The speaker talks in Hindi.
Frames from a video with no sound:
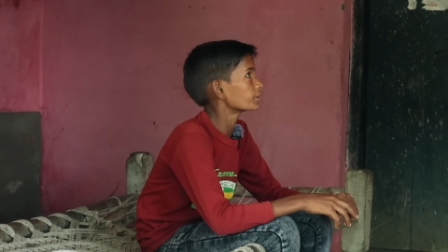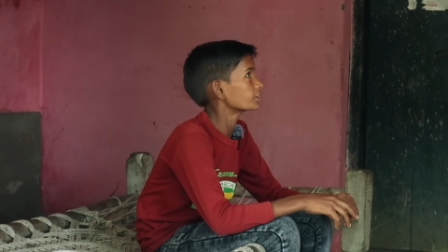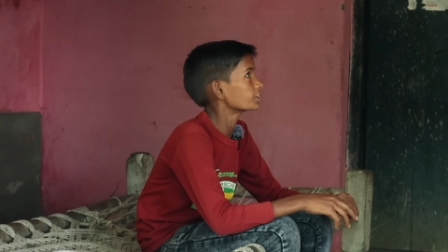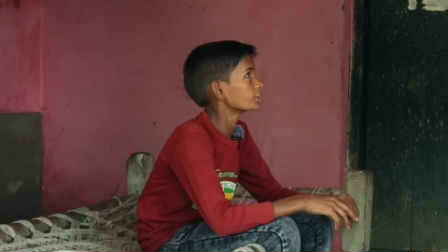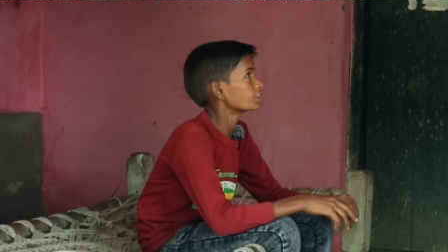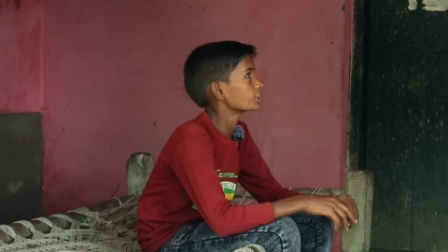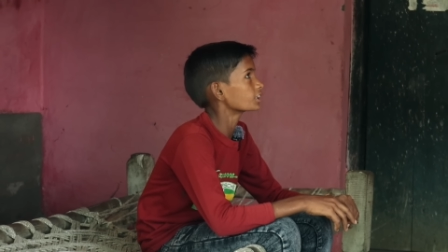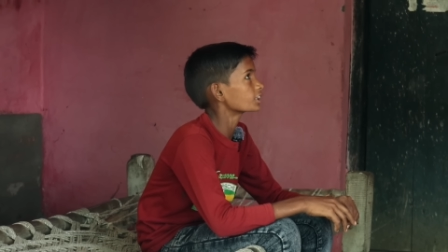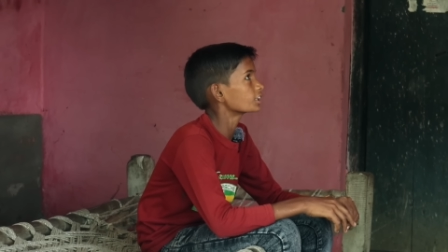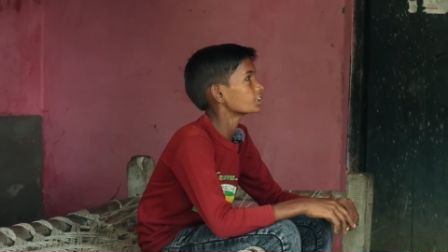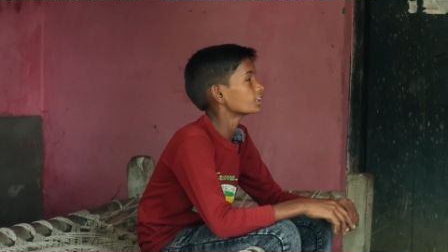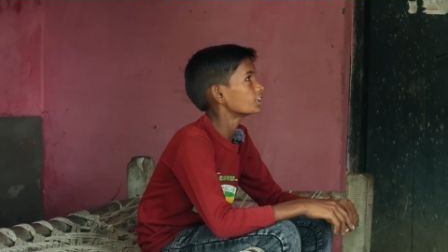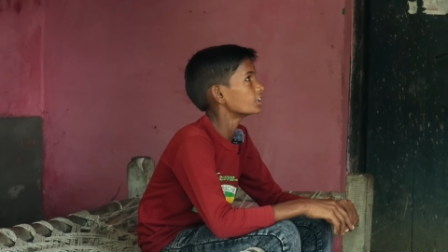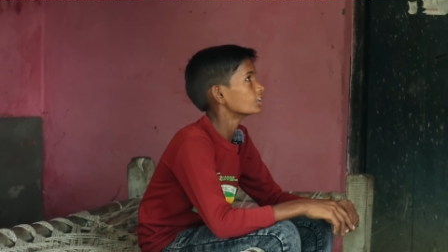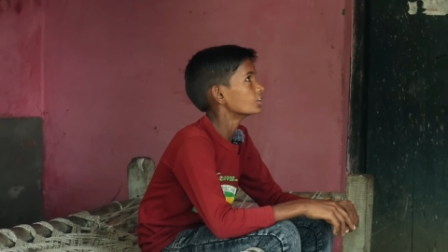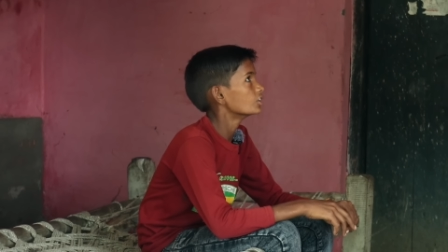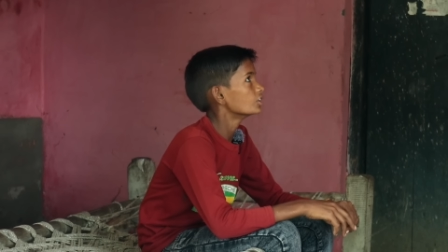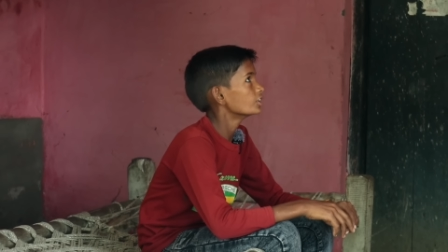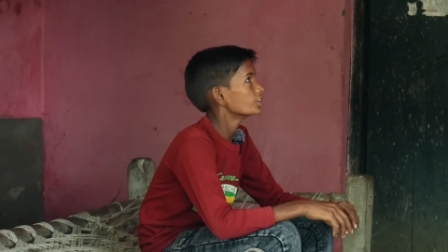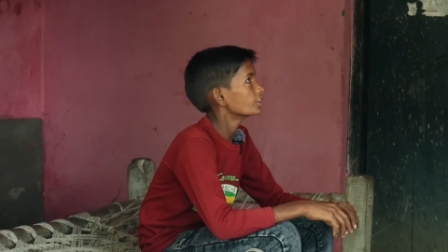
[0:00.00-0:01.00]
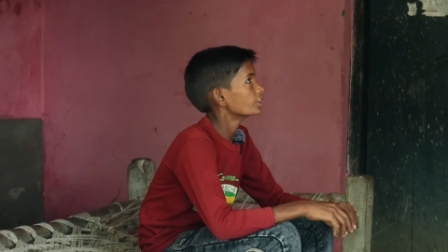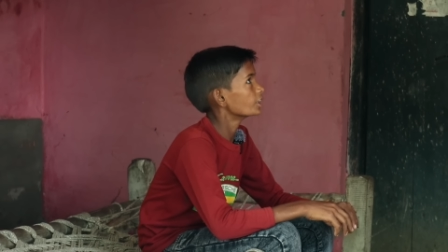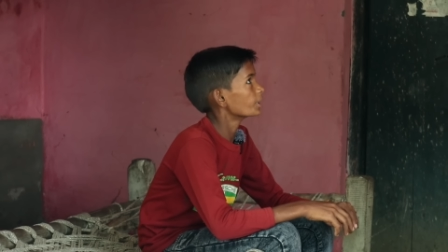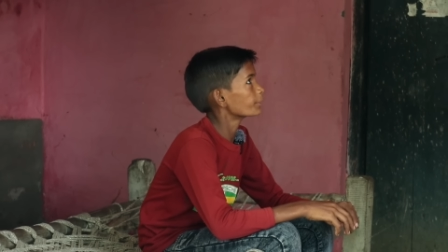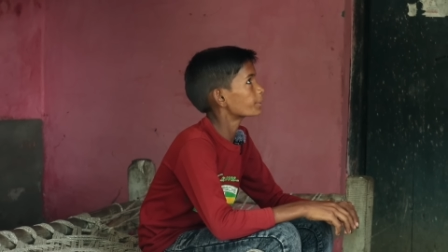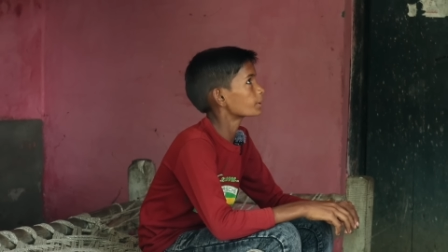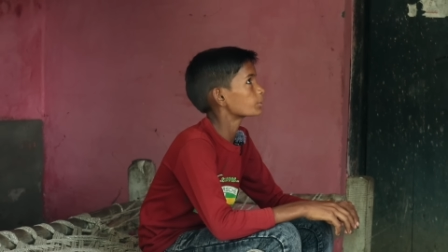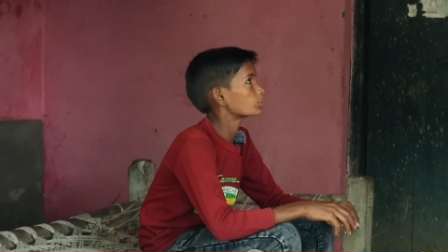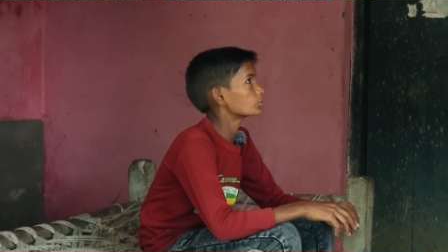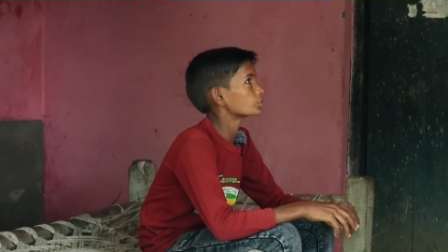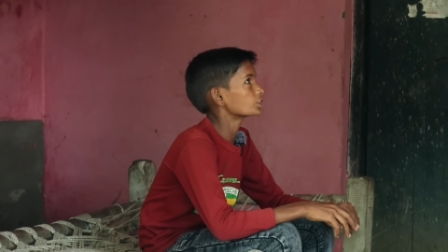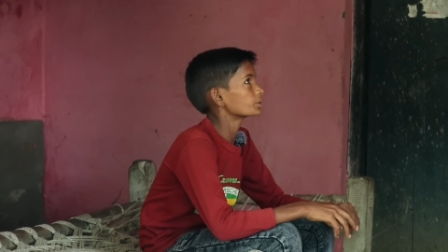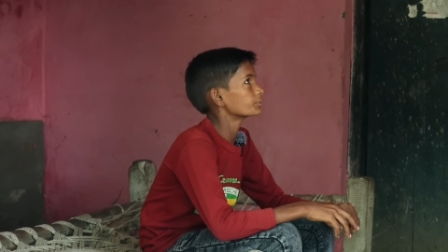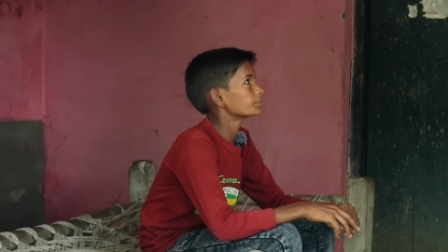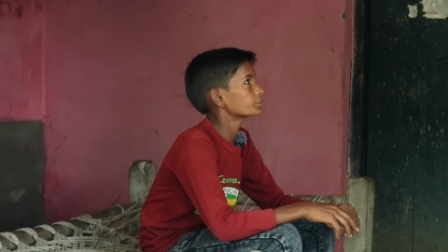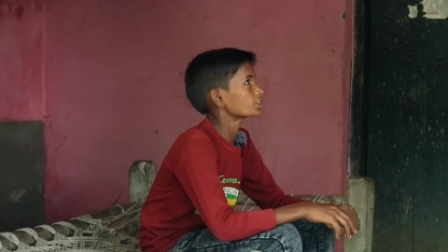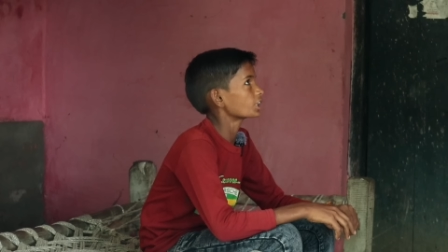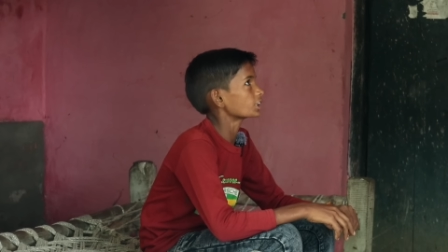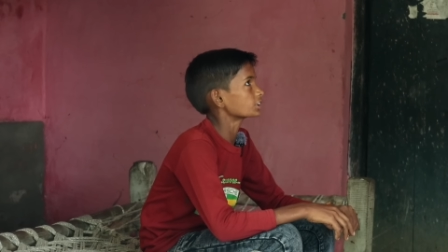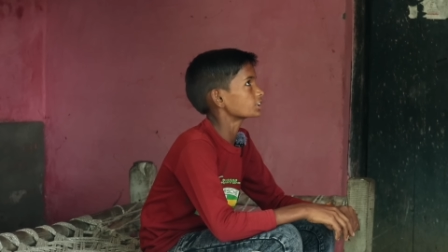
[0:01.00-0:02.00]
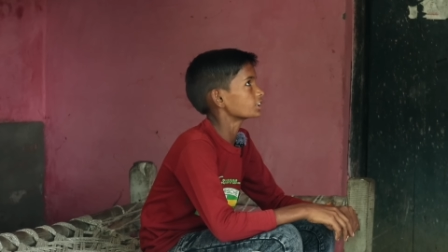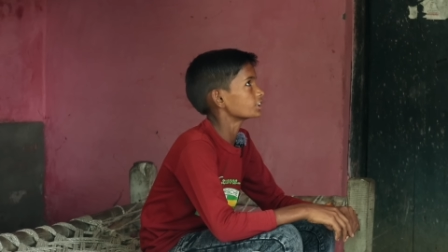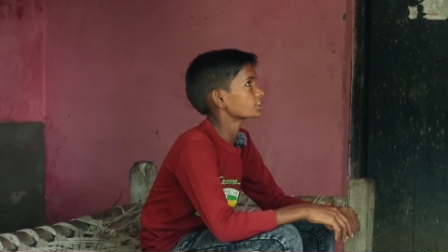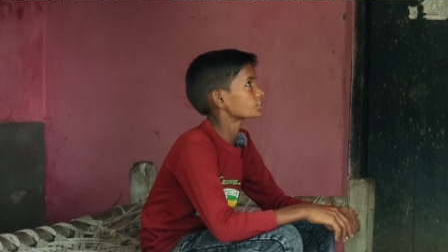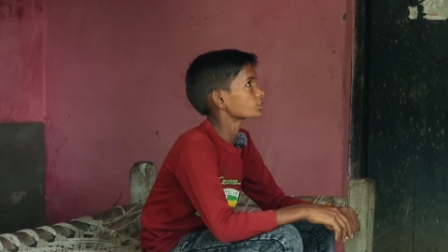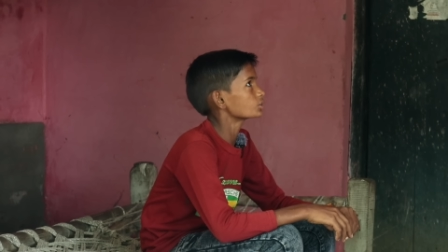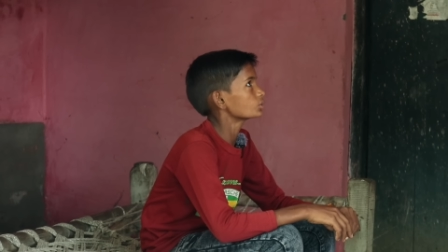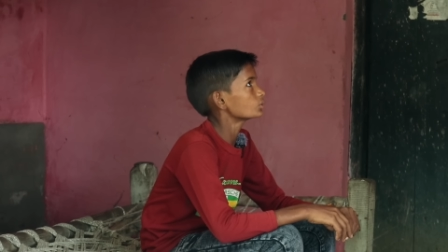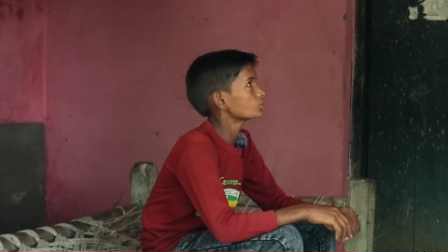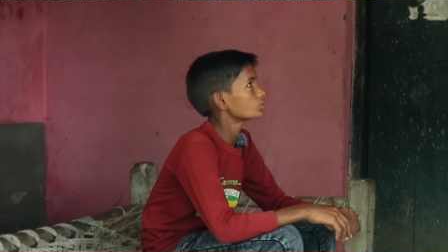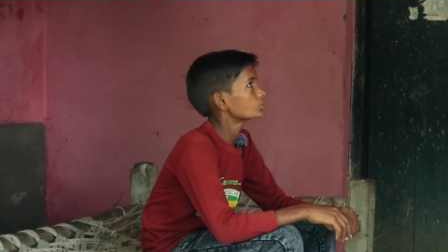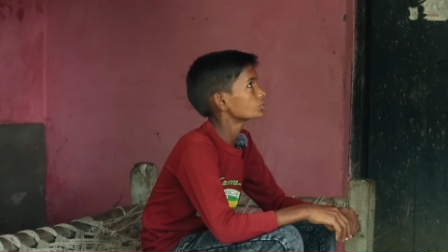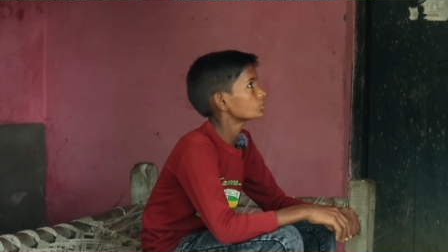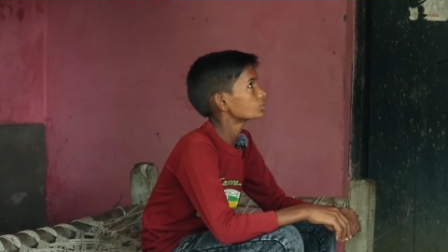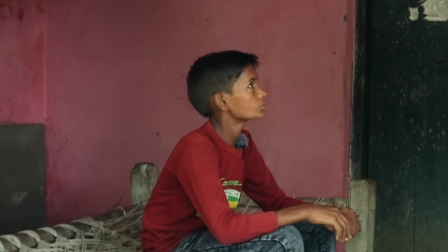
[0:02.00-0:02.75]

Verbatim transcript: मन नहीं लगेगा या फिर मुझे भी साथ ले चलो